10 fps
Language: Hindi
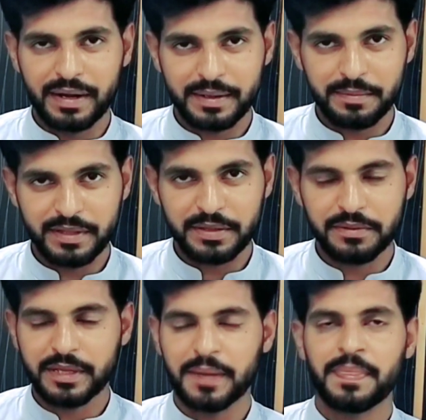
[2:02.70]
पार्टी बंदे
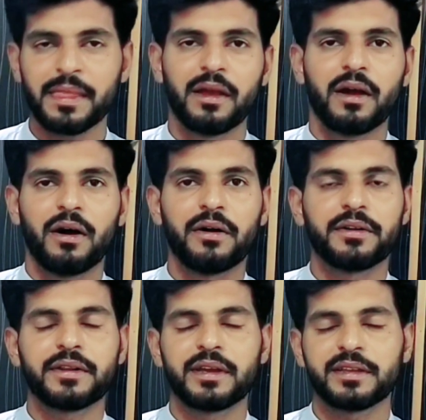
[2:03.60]
होते हैं
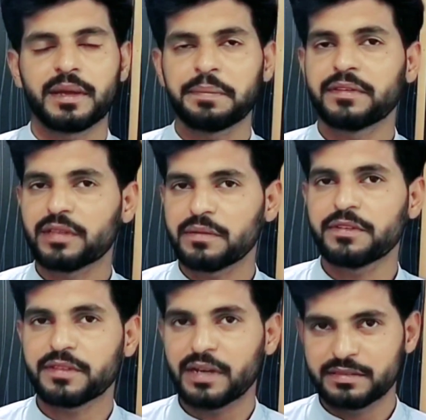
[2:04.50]
और ये अपनी
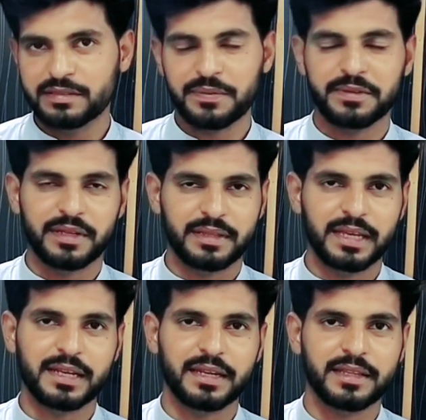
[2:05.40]
सर्विस चार्जेस आपके साथ
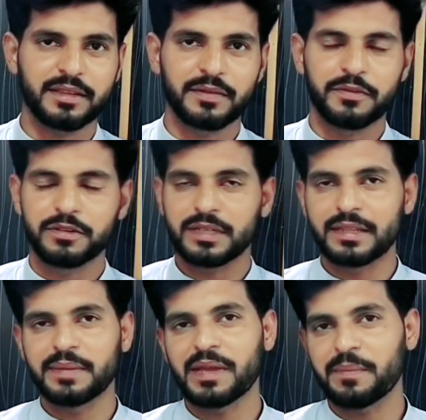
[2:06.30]
तय करते हैं तो वो
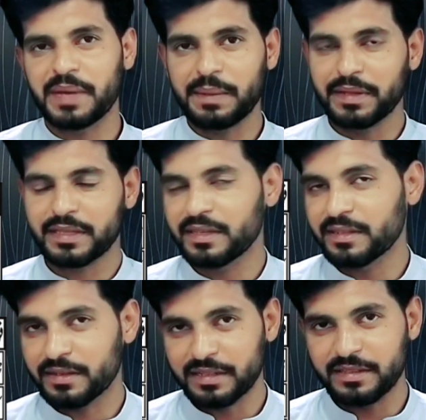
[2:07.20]
जल्दी में पे मत की
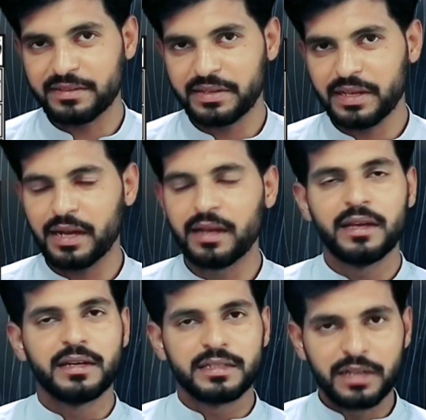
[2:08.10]
कर दीजिएगा
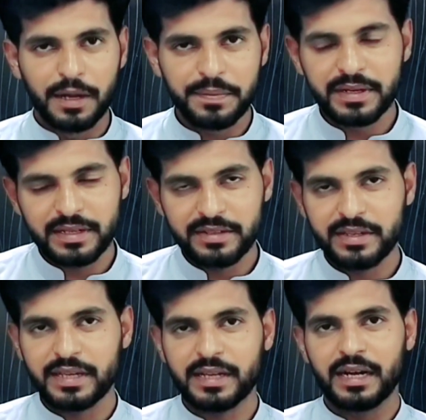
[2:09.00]
छानबीन
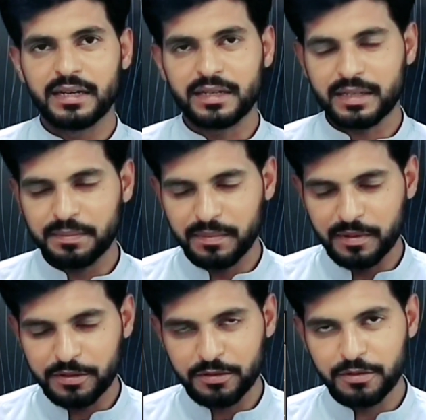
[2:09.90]
कीजिएगा इनकी
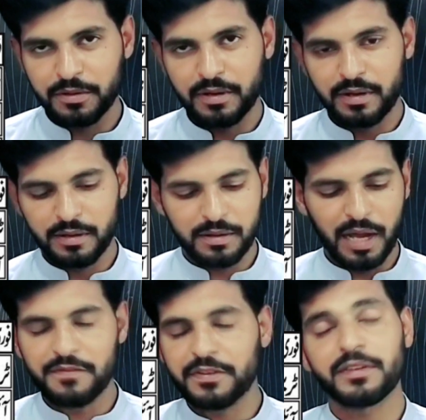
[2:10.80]
जो
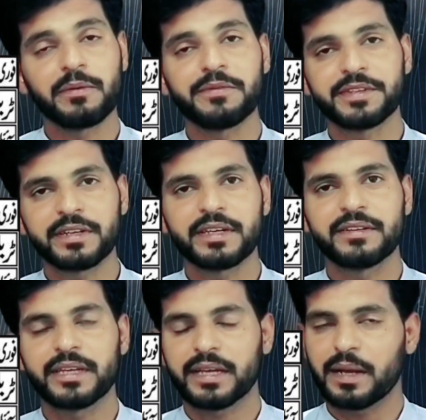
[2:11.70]
ऑफिस है वो विज़िट
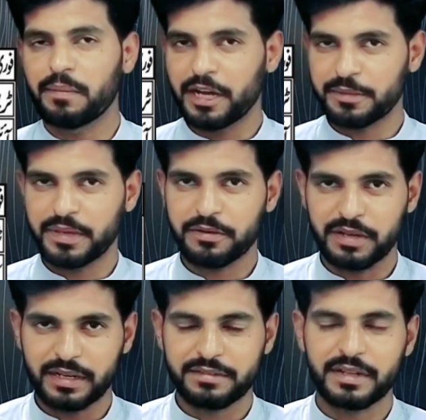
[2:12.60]
कीजिएगा बाद में ही
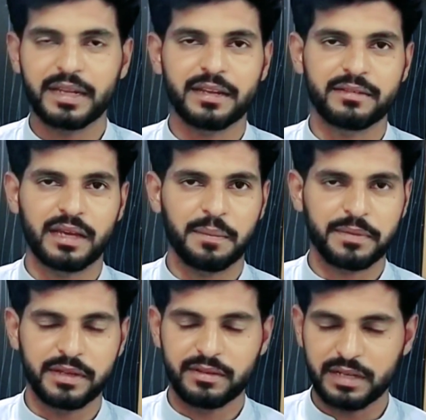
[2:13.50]
कोई अंडरस्टैंडिंग इनसे
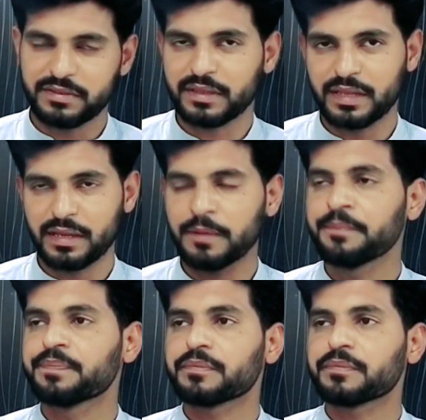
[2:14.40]
आप कर सकते हैं